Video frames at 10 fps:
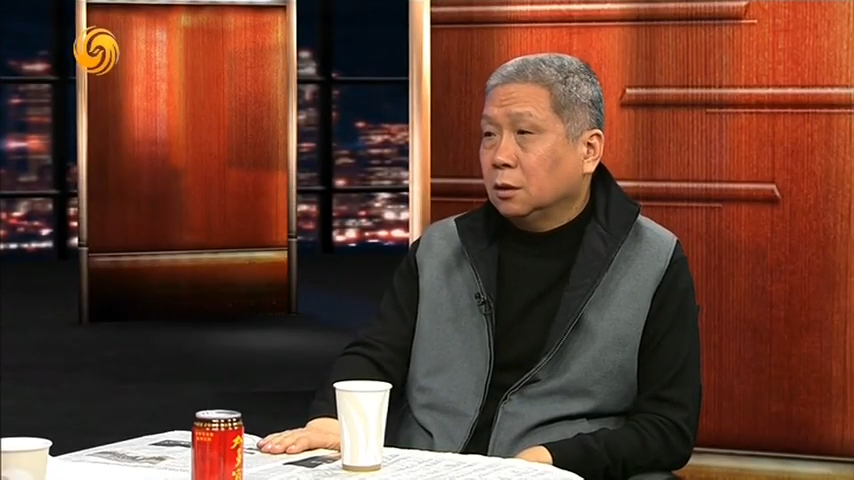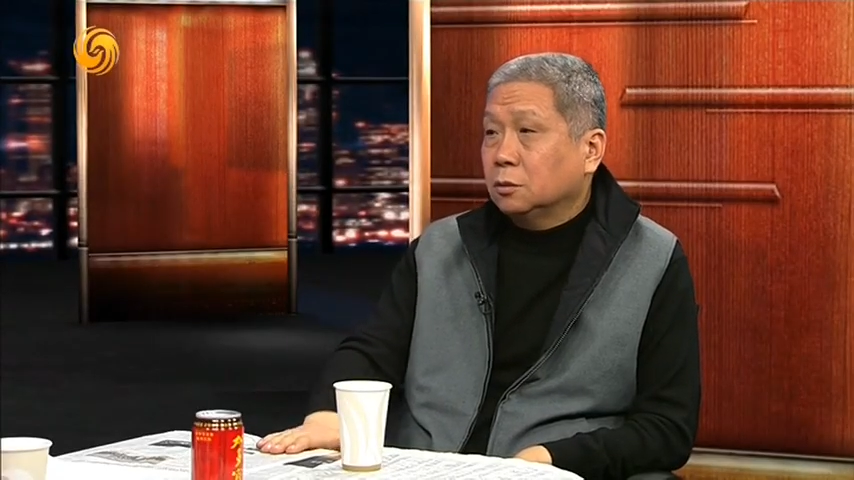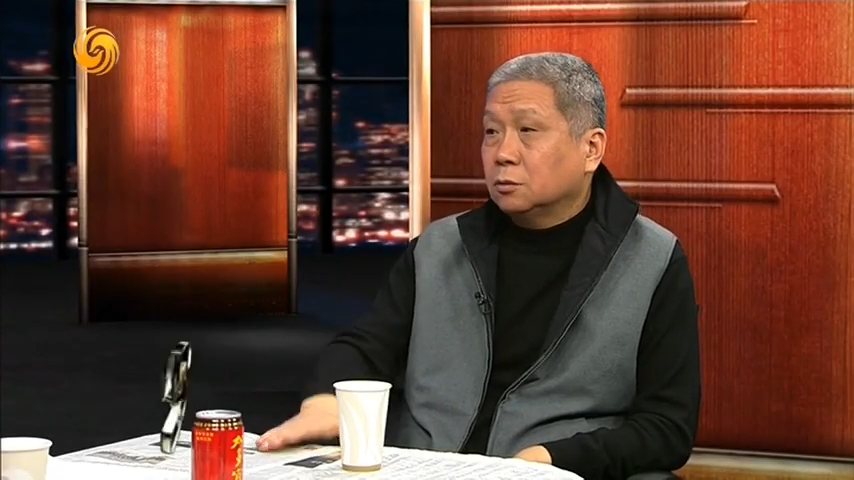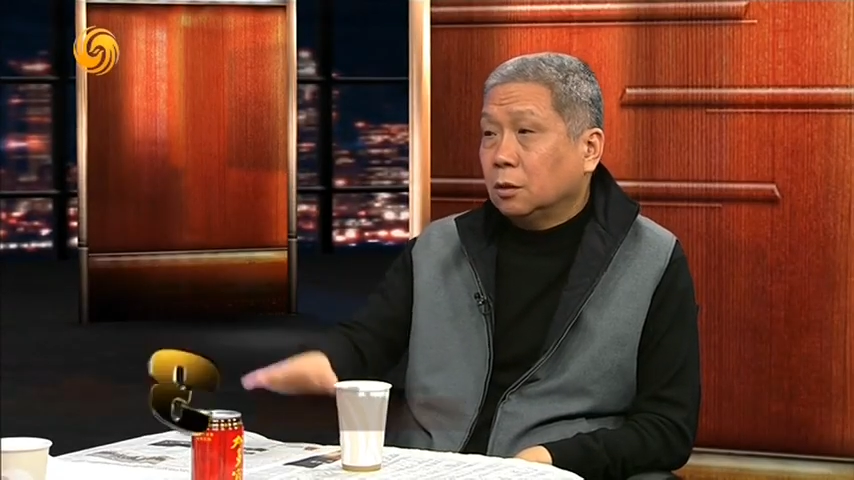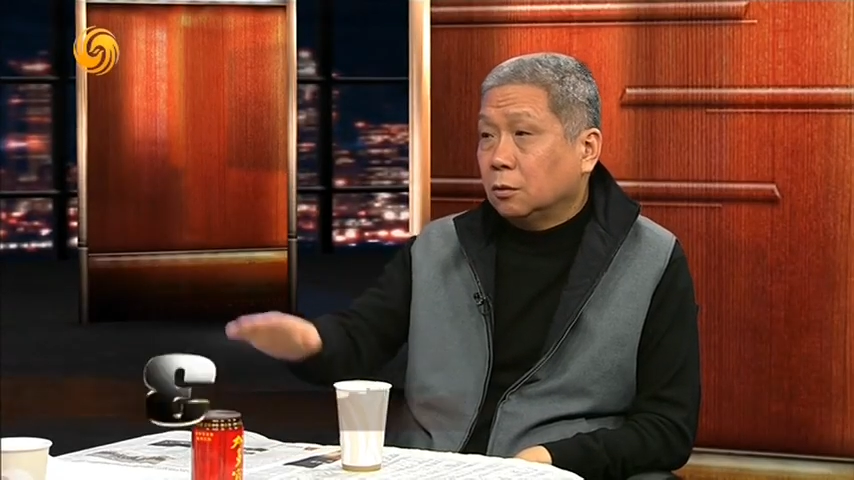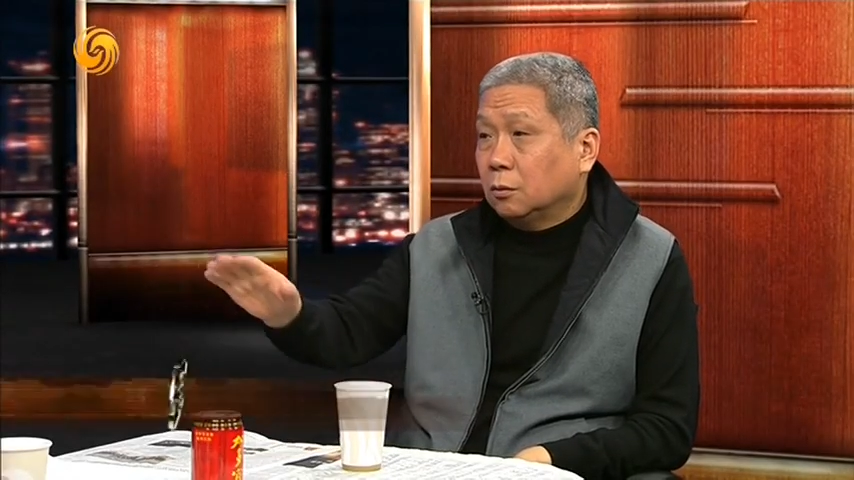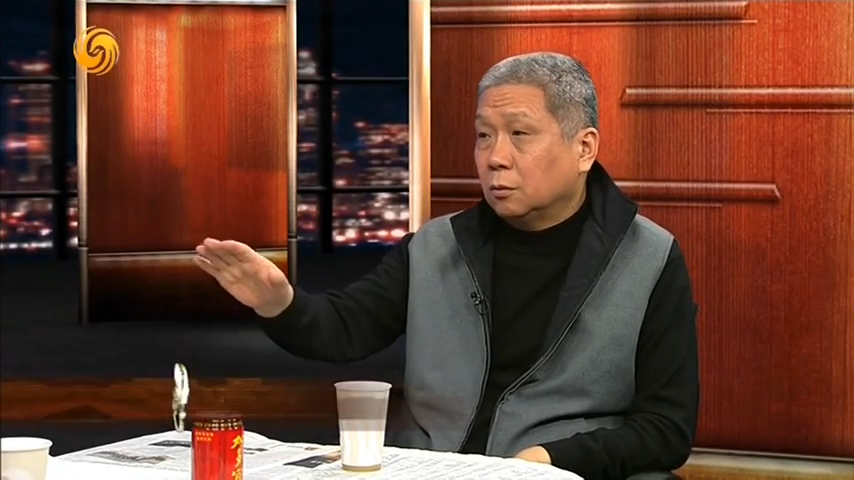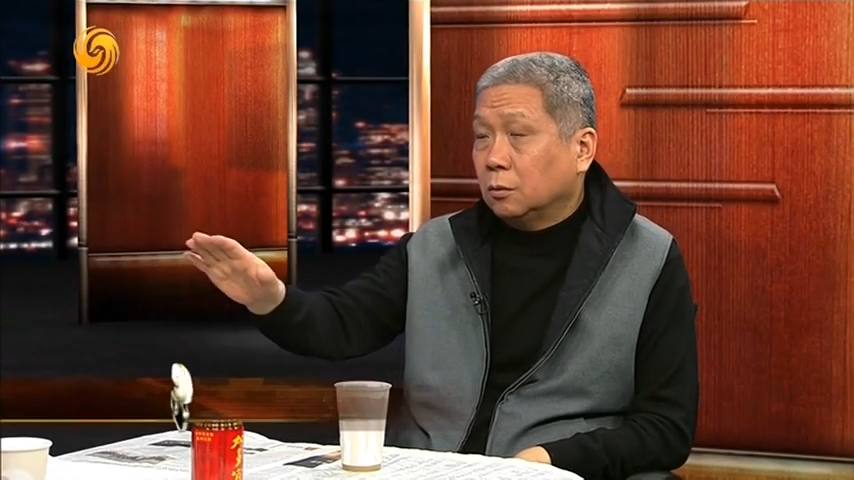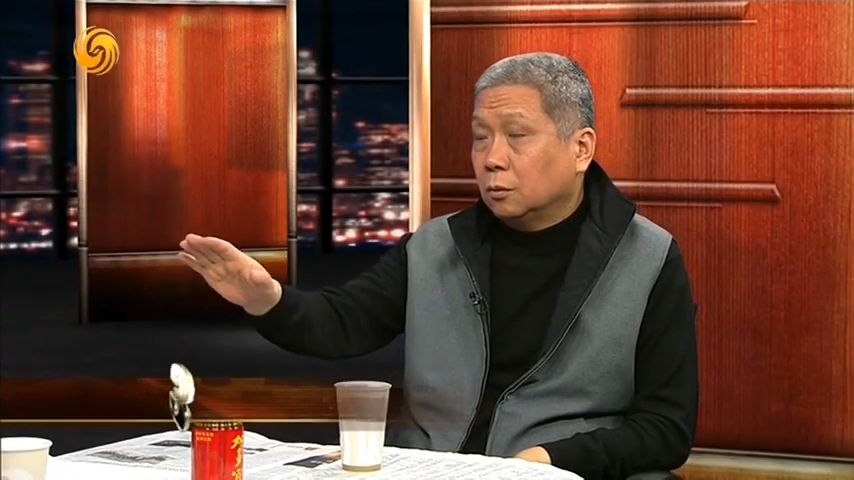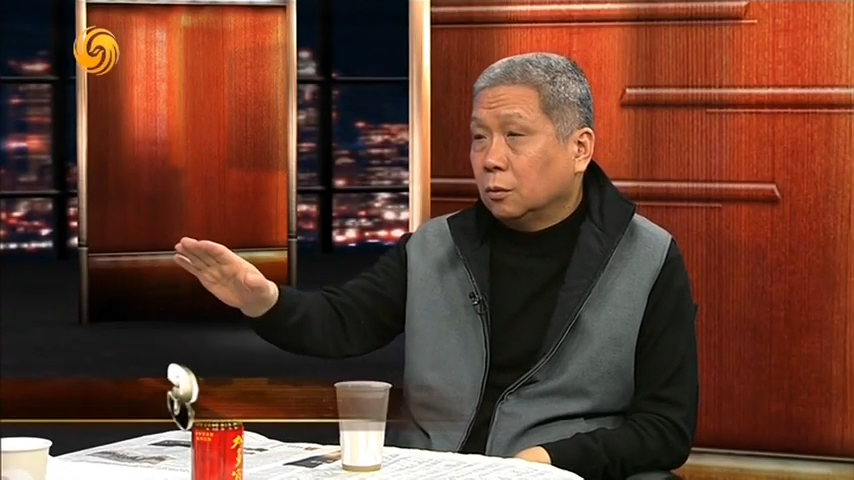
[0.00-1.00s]
就是说
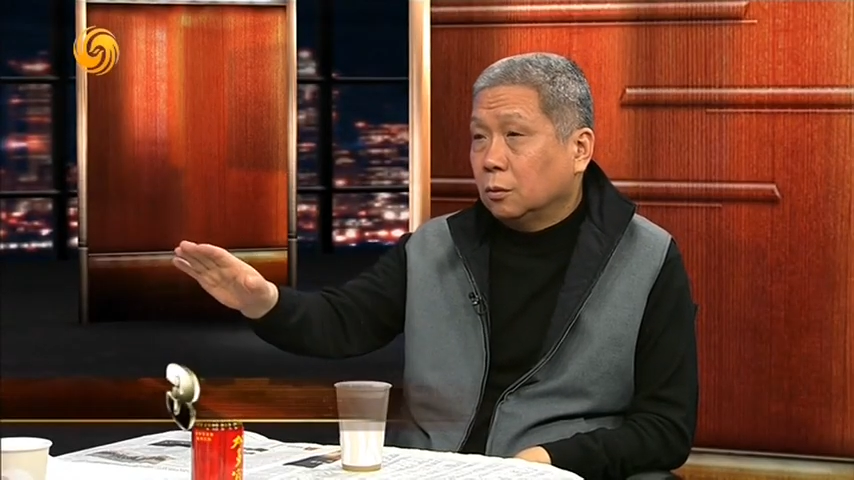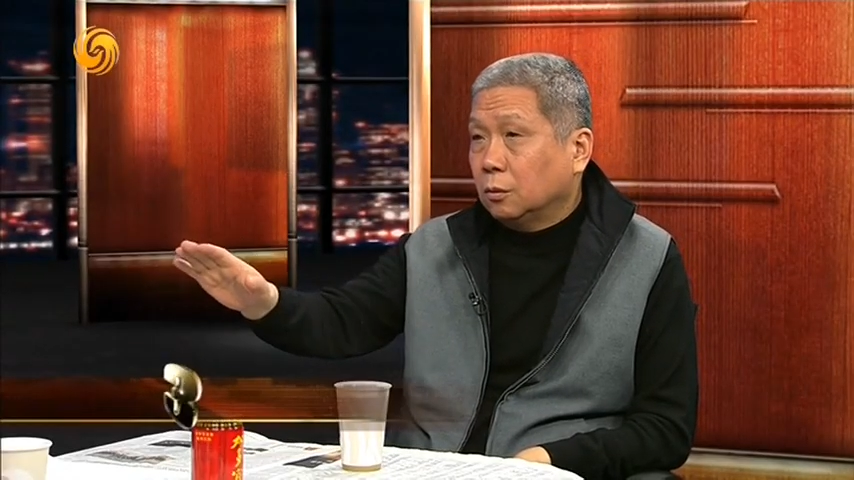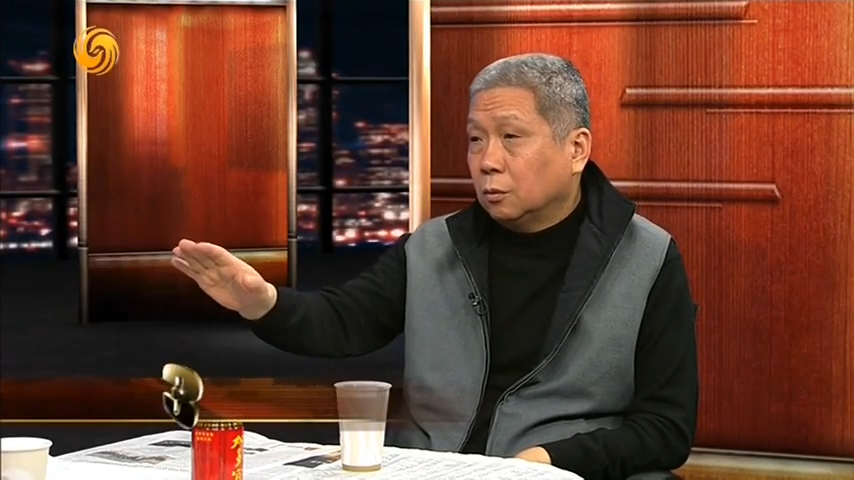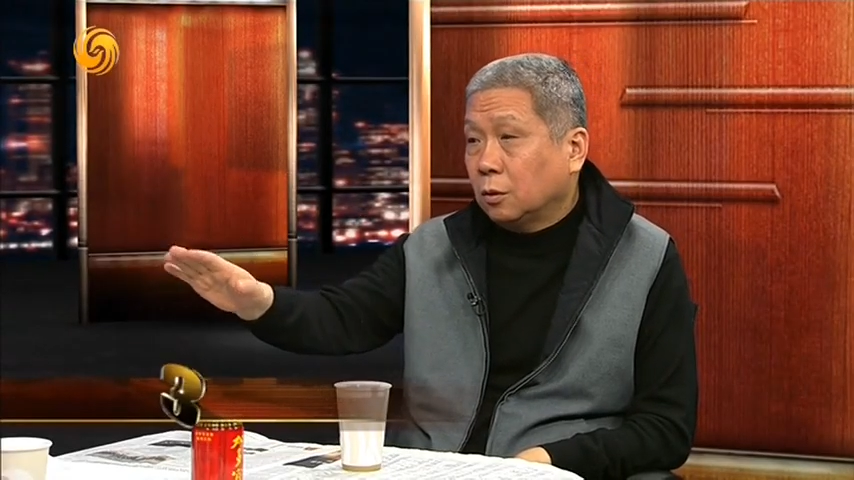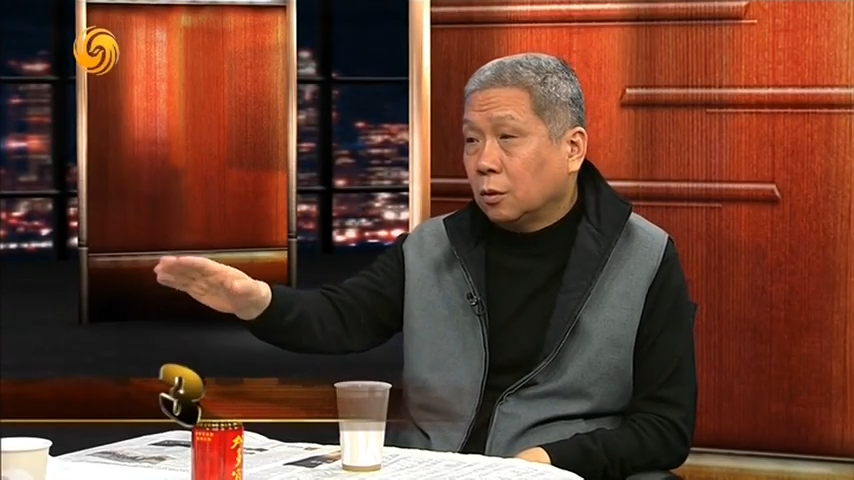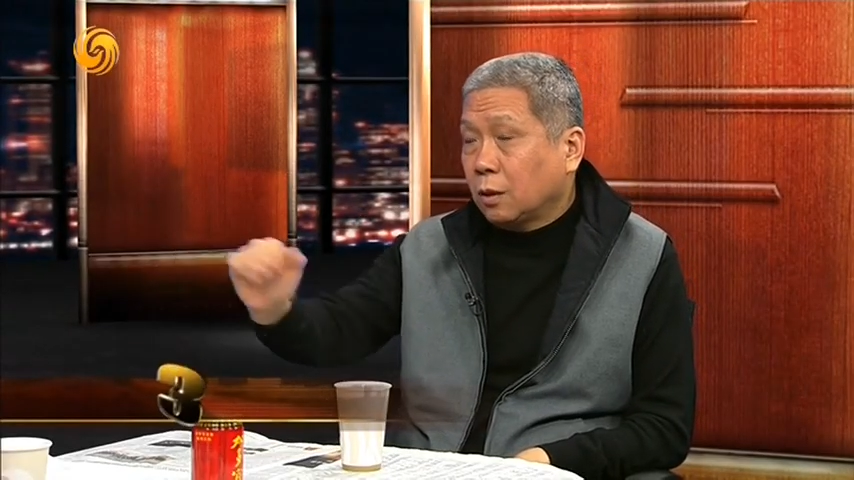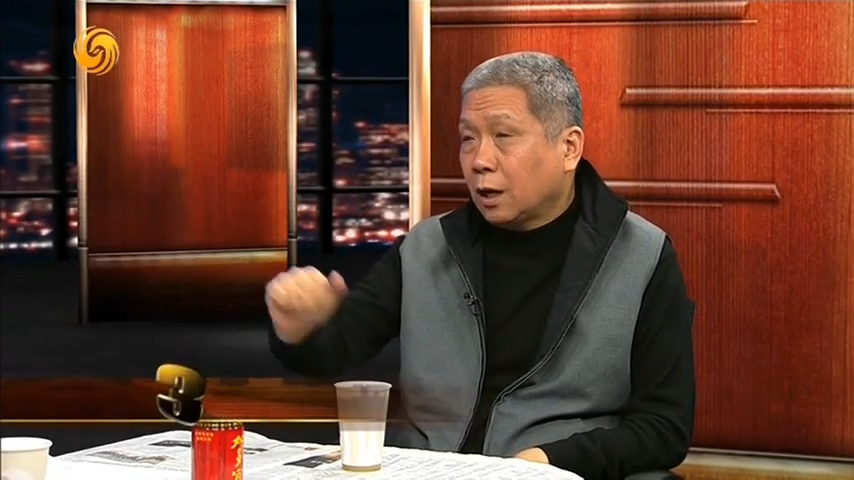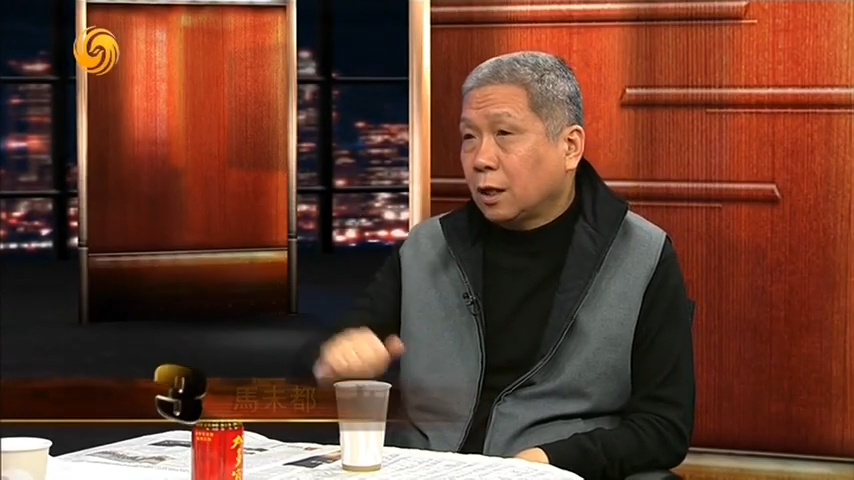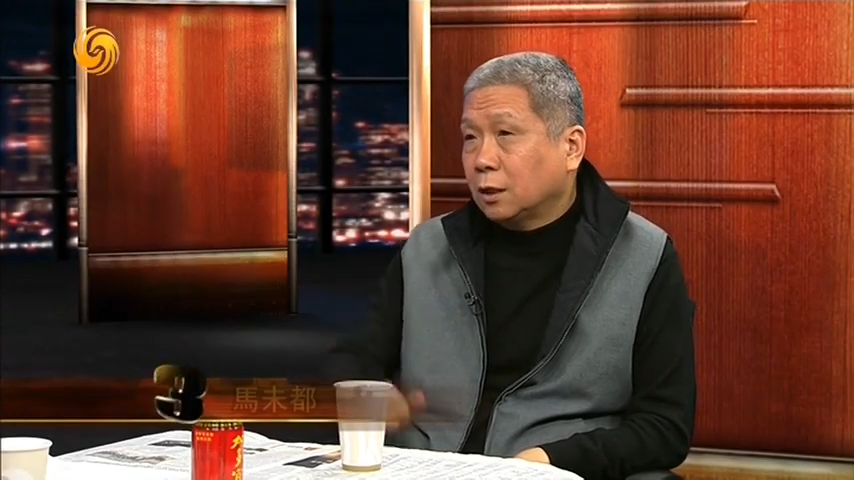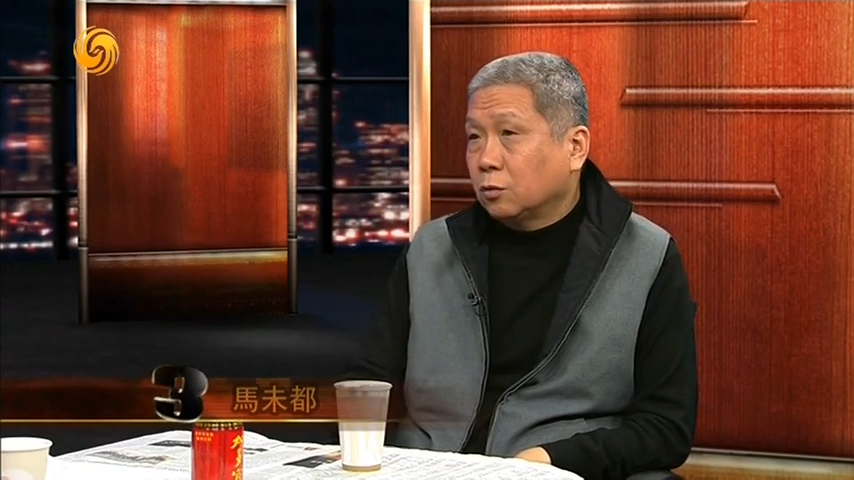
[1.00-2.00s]
我忽然
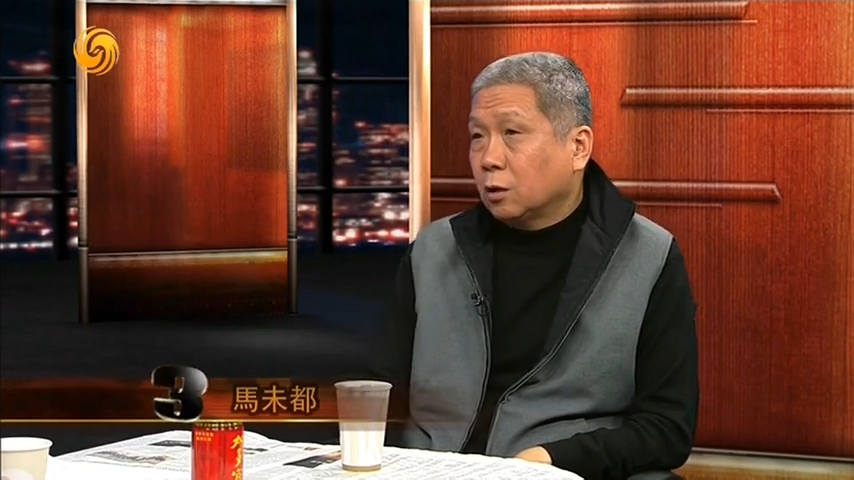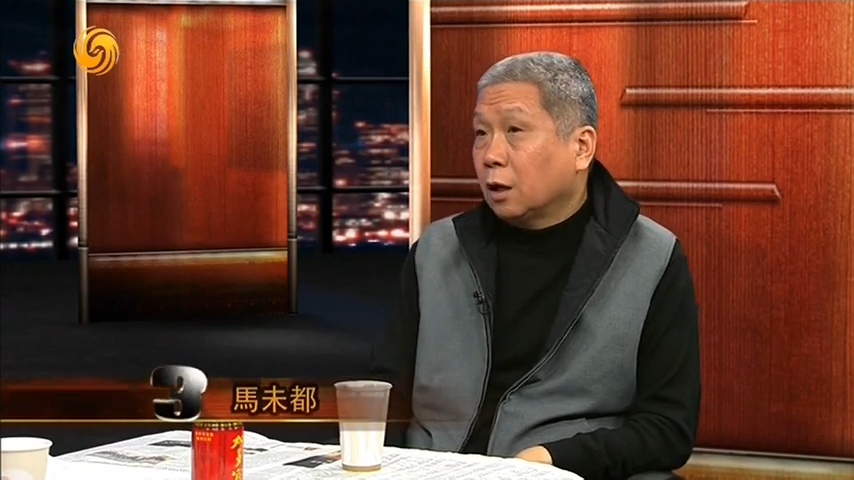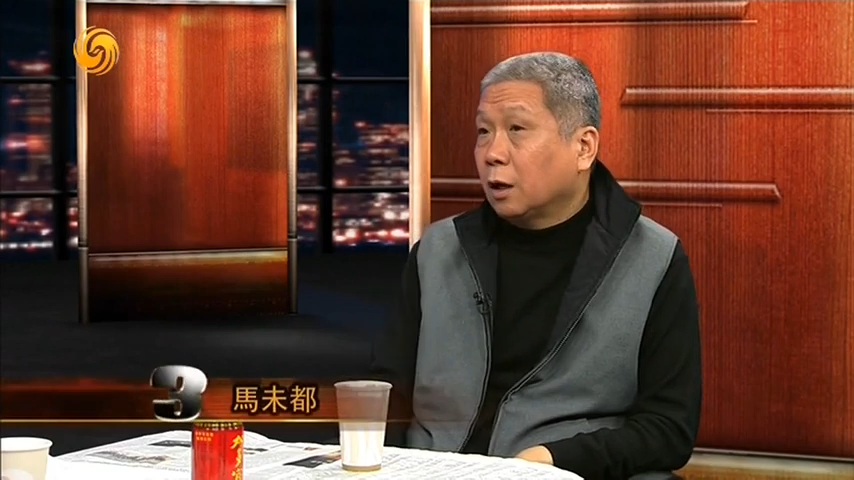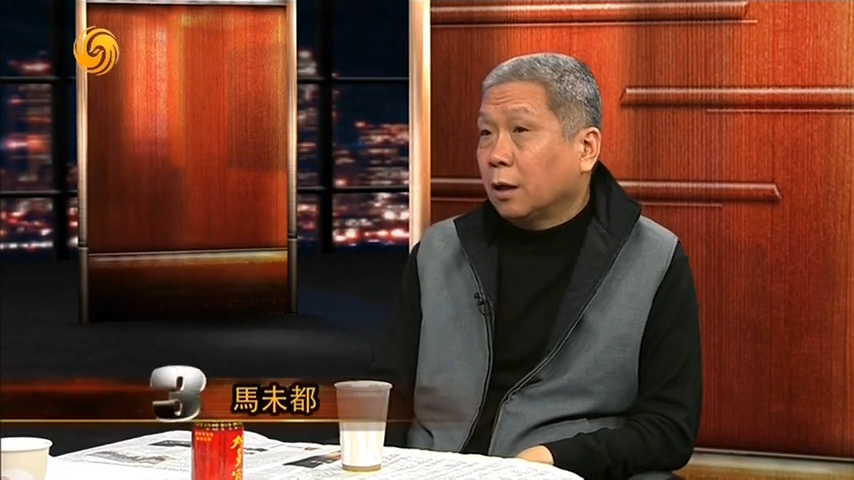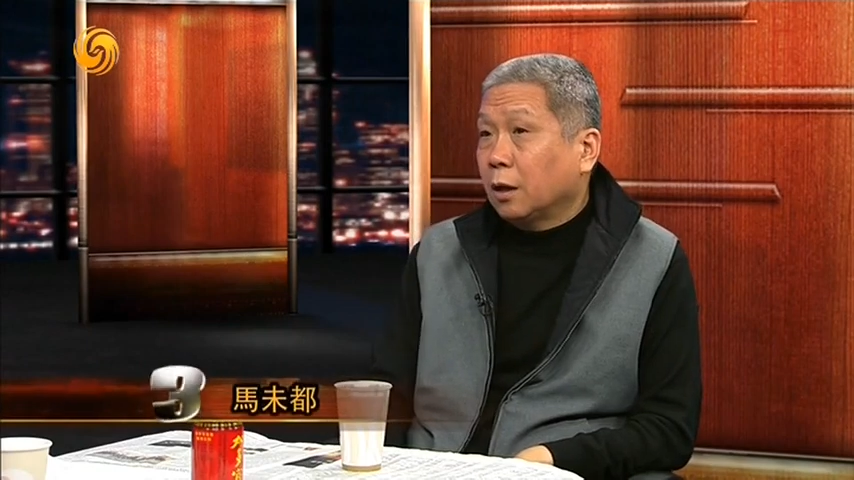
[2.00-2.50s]
看这女孩很